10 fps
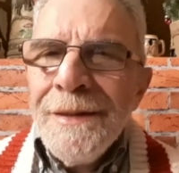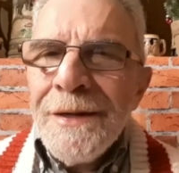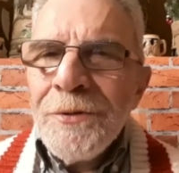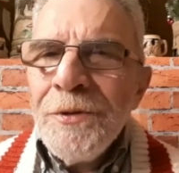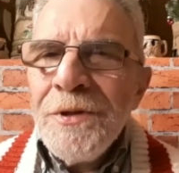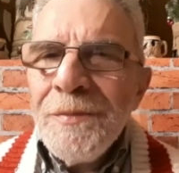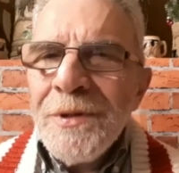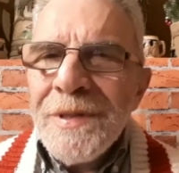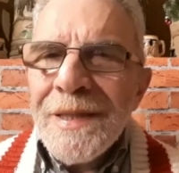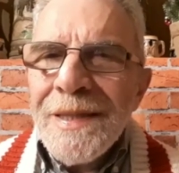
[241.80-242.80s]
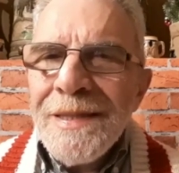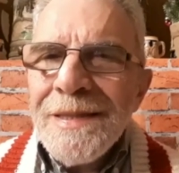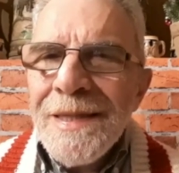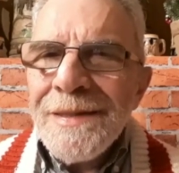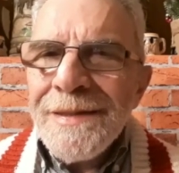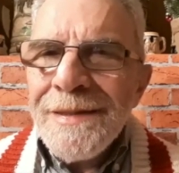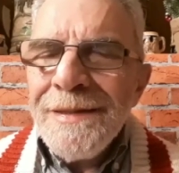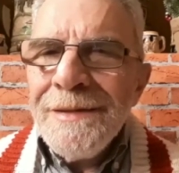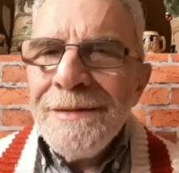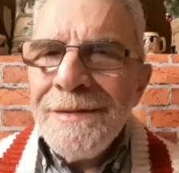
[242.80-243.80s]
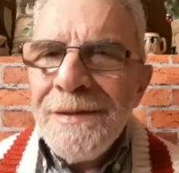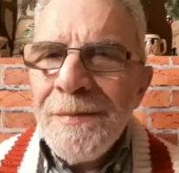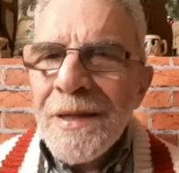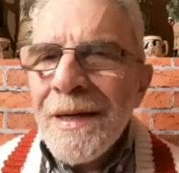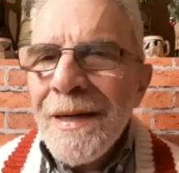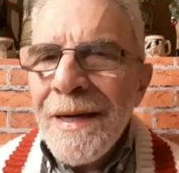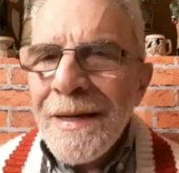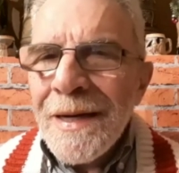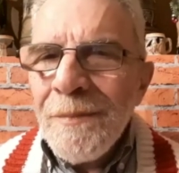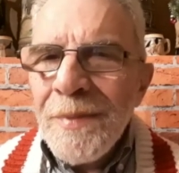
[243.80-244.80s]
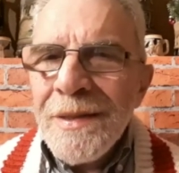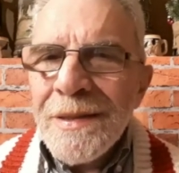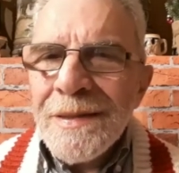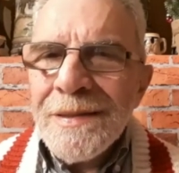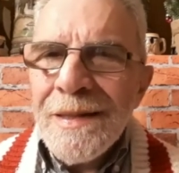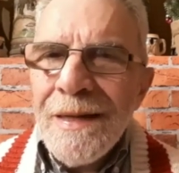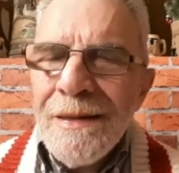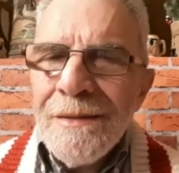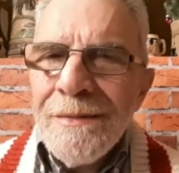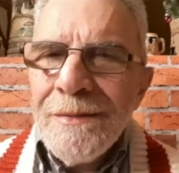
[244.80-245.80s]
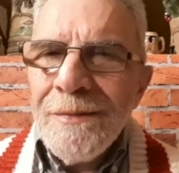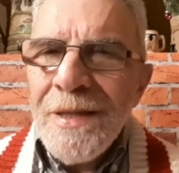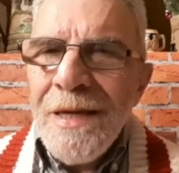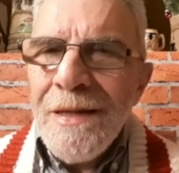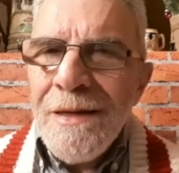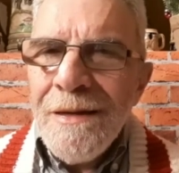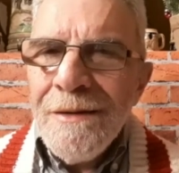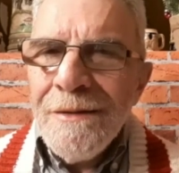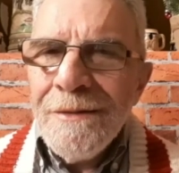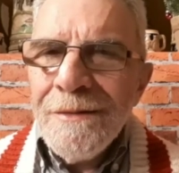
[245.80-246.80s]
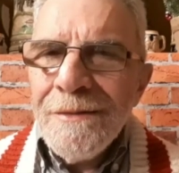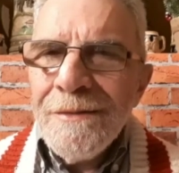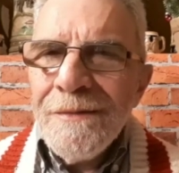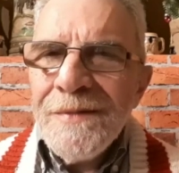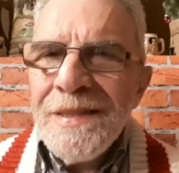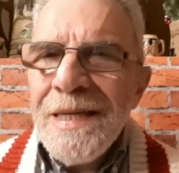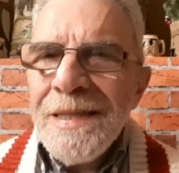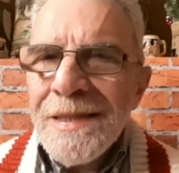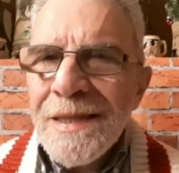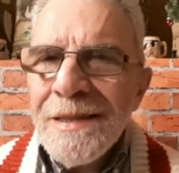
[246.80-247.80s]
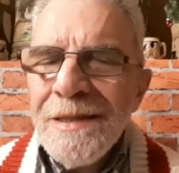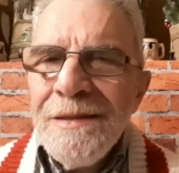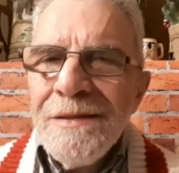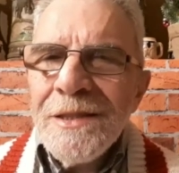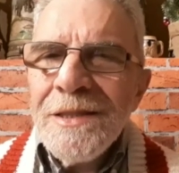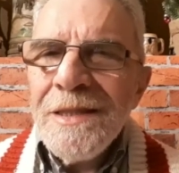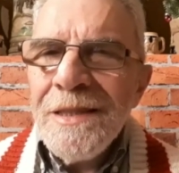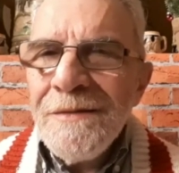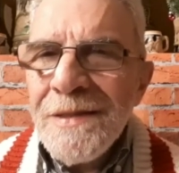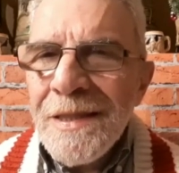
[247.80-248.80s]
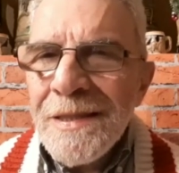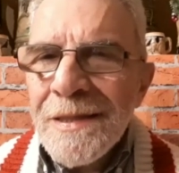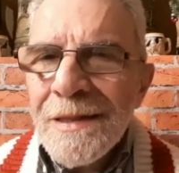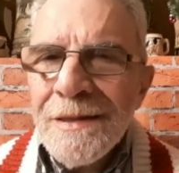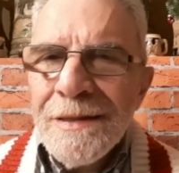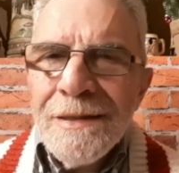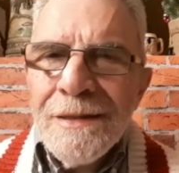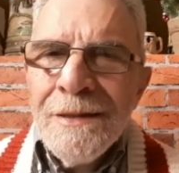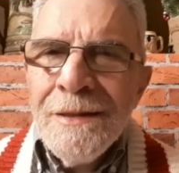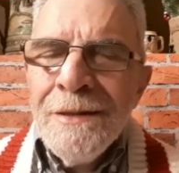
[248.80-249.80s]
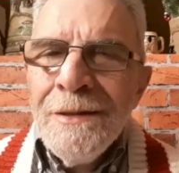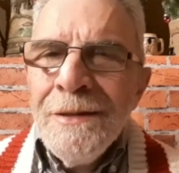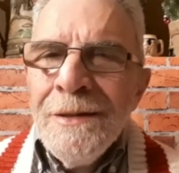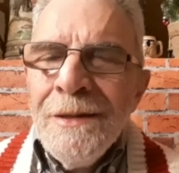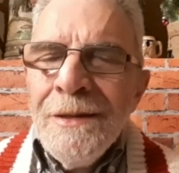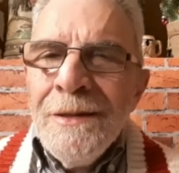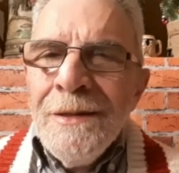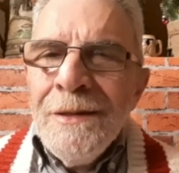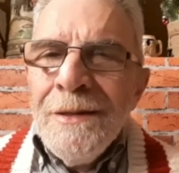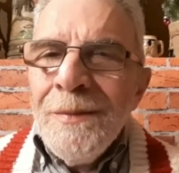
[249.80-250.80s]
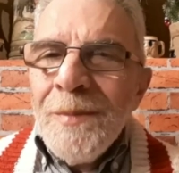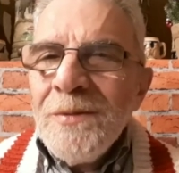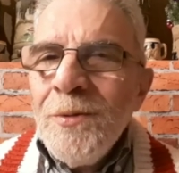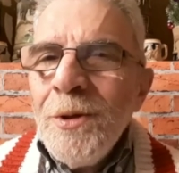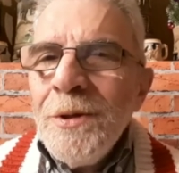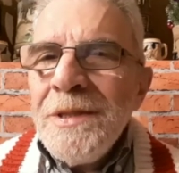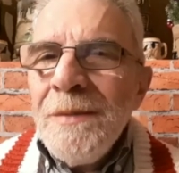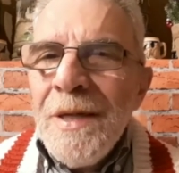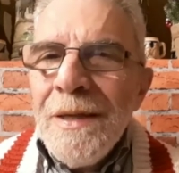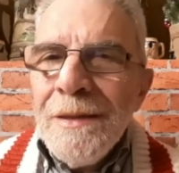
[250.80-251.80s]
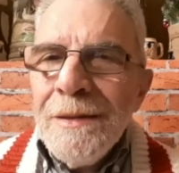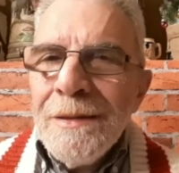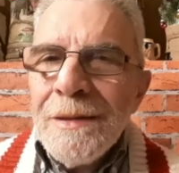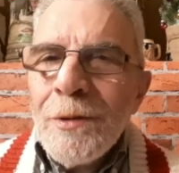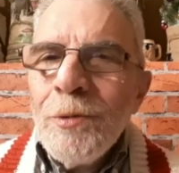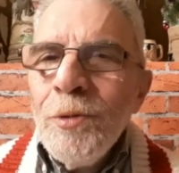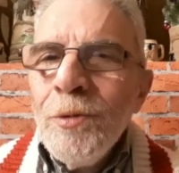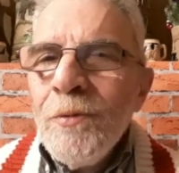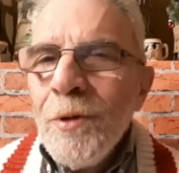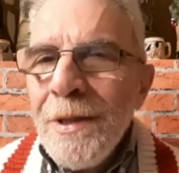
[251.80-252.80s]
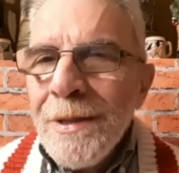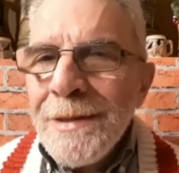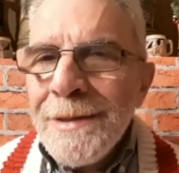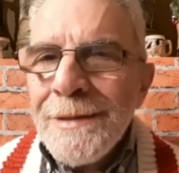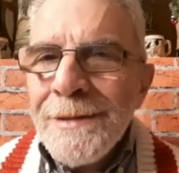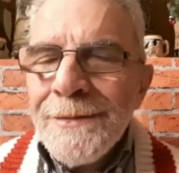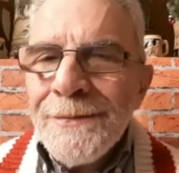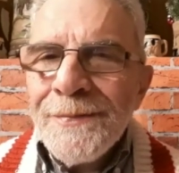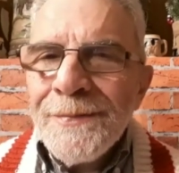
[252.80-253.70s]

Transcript: какой-нибудь организации типа «Рога и копыта» за мнение всей страны, жителей всей страны. Позволю себе такую вольность.